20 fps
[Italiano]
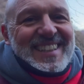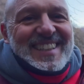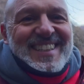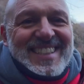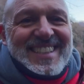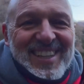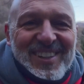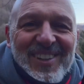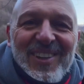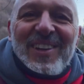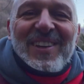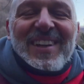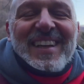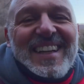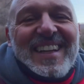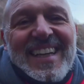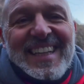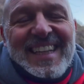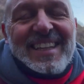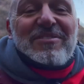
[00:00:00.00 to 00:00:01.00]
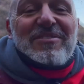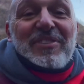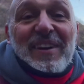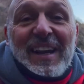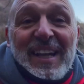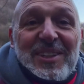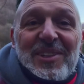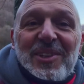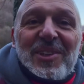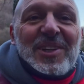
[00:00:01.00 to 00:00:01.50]
se no il
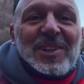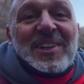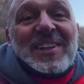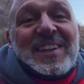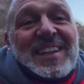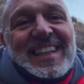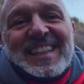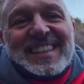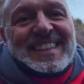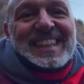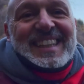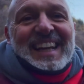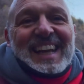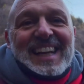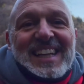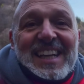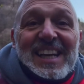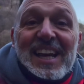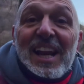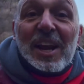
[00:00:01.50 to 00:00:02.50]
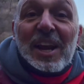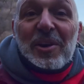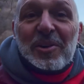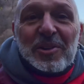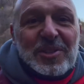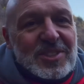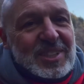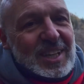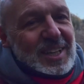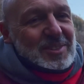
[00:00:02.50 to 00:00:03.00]
freddo ti regna nelle
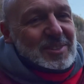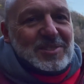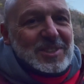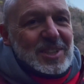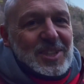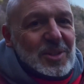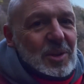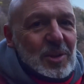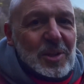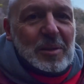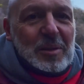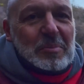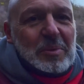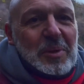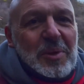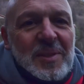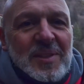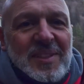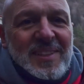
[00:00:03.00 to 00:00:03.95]
ossa e non si toglie più.